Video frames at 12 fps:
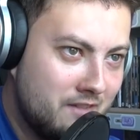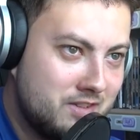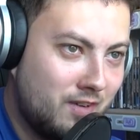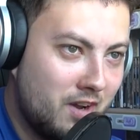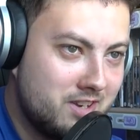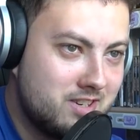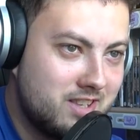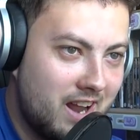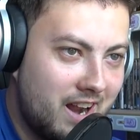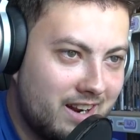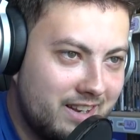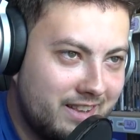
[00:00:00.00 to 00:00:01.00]
w swoich
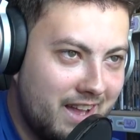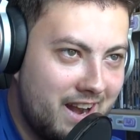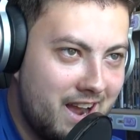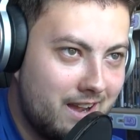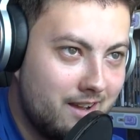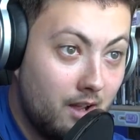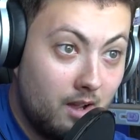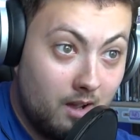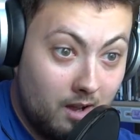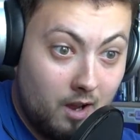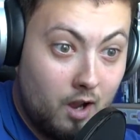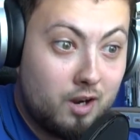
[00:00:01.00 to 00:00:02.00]
czterech literach.
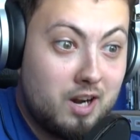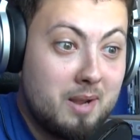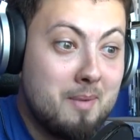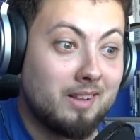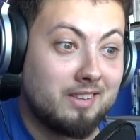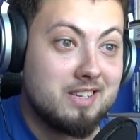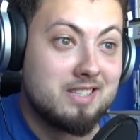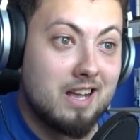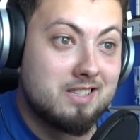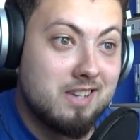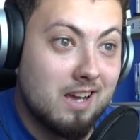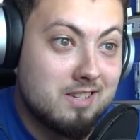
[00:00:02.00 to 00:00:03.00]

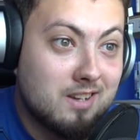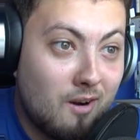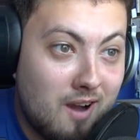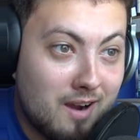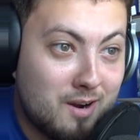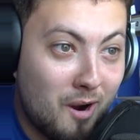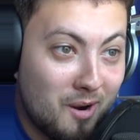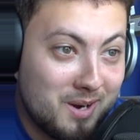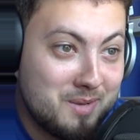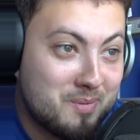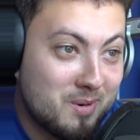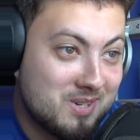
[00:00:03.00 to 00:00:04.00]
Klimatyzacja z
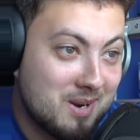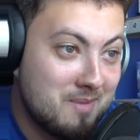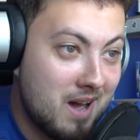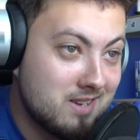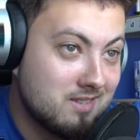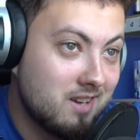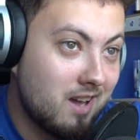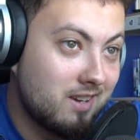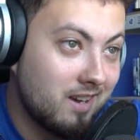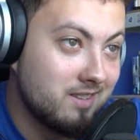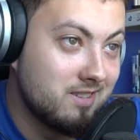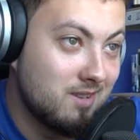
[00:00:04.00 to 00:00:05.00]
Coca-Coli, proszę bardzo. Jak
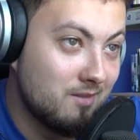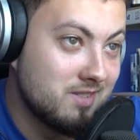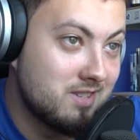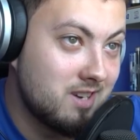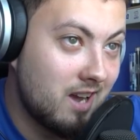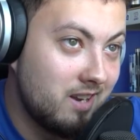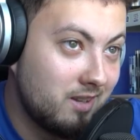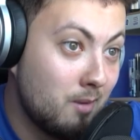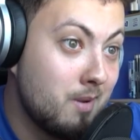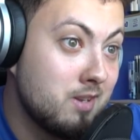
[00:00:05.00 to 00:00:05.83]
kiedyś to wystrzeli, to